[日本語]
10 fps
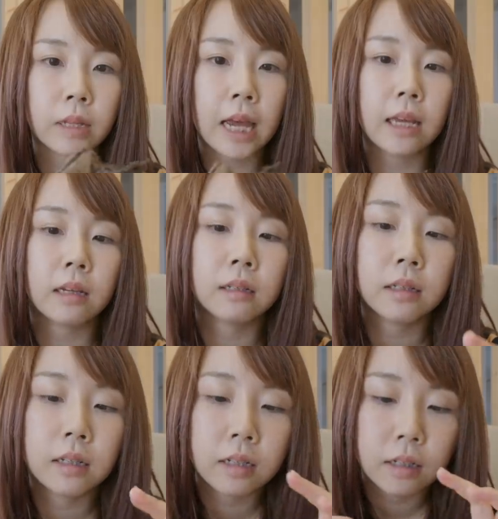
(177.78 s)
はい
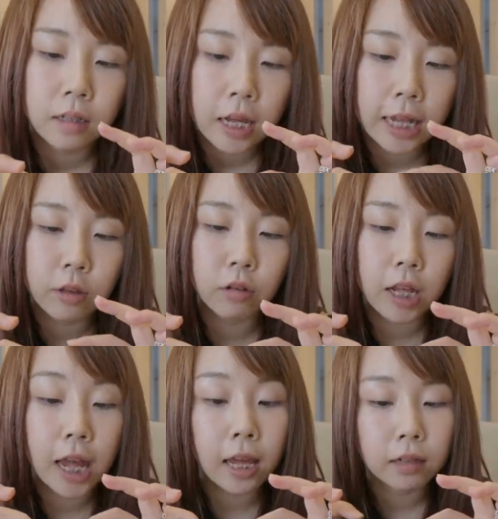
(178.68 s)
えっと
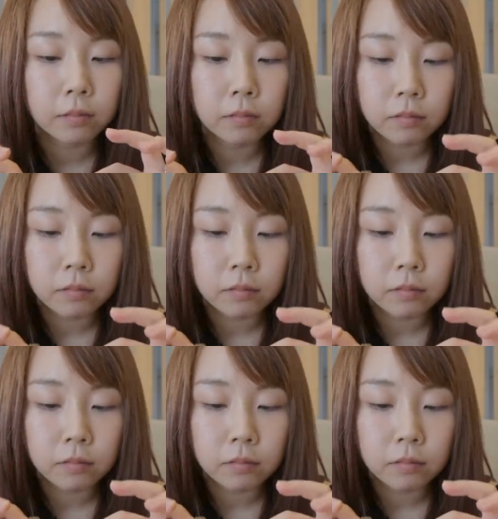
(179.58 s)
ね